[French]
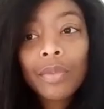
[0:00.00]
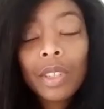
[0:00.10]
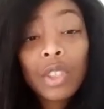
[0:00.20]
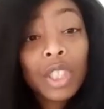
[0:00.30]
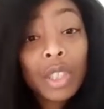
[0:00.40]

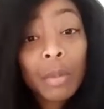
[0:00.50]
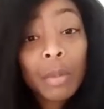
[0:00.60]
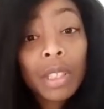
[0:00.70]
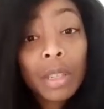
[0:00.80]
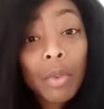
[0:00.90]
Quand j'ai
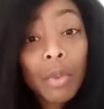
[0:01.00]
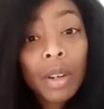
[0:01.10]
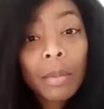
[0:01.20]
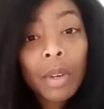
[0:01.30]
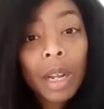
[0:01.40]
commencé,
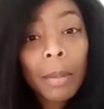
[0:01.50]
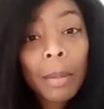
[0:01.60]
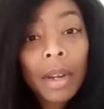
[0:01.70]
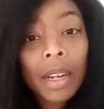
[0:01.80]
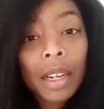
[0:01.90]
moi, ma,
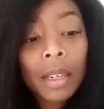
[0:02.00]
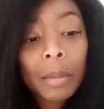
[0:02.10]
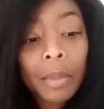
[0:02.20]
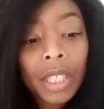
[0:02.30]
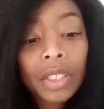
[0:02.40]

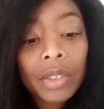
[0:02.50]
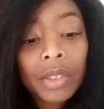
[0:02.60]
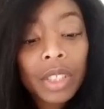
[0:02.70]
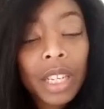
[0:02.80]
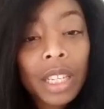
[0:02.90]
ma page,
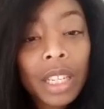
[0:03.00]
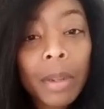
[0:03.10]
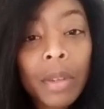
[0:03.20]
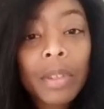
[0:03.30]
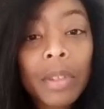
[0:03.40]
vous y l'adresse
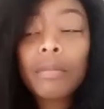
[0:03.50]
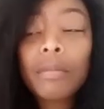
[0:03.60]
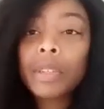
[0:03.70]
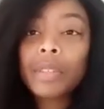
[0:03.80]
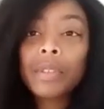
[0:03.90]
pas
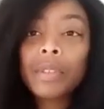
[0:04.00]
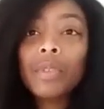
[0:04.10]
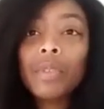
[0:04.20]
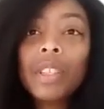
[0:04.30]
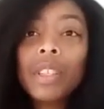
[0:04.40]
ma page
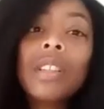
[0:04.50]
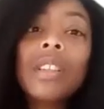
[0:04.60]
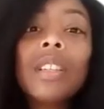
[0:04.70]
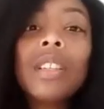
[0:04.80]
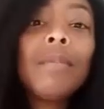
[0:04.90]
Facebook,
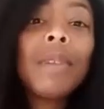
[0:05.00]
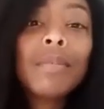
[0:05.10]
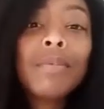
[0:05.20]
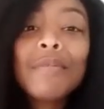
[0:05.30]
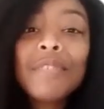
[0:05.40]
et eh ben,
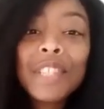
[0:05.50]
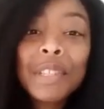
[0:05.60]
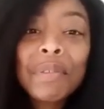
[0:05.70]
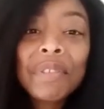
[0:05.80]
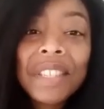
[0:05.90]
je peux vous
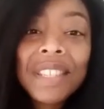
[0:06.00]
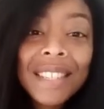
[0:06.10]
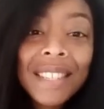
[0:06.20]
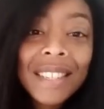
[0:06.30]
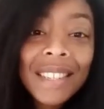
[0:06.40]
dire que
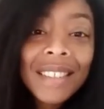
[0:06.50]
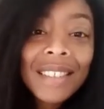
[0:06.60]
j'étais